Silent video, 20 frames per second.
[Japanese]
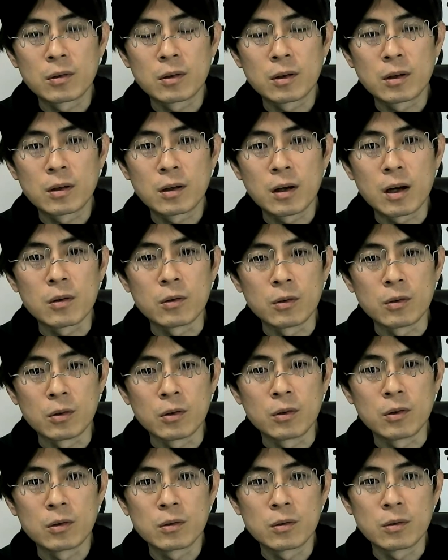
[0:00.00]
過去
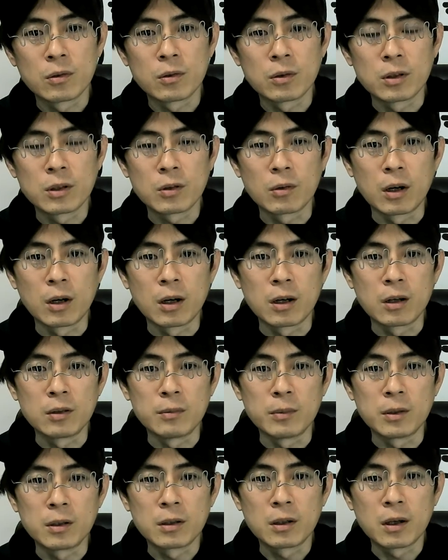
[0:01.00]
のこのヒトラーが、
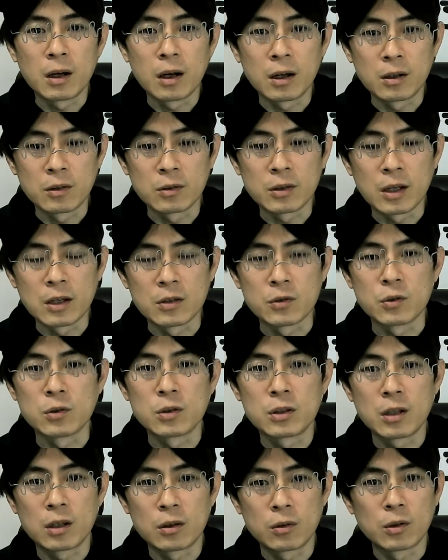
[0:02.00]
ま、あの、誕生し
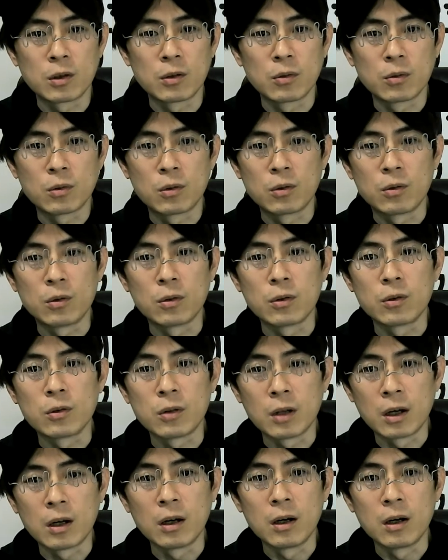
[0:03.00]
た時の頃のような、